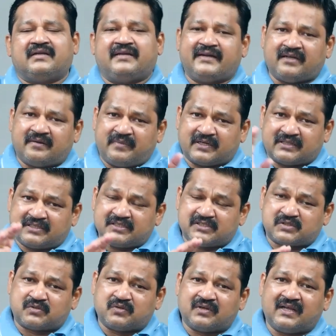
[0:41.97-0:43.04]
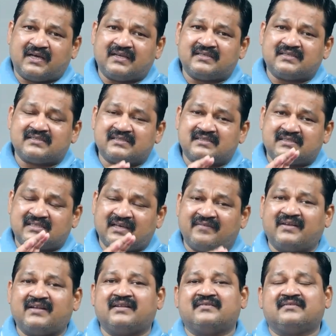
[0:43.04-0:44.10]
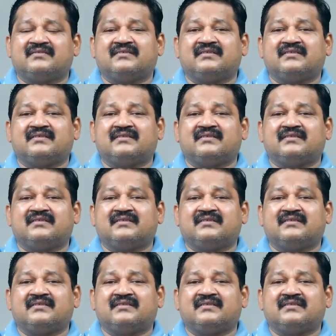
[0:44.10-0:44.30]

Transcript: డేట్ ఆఫ్ బర్త్ తీసుకున్న సెవెన్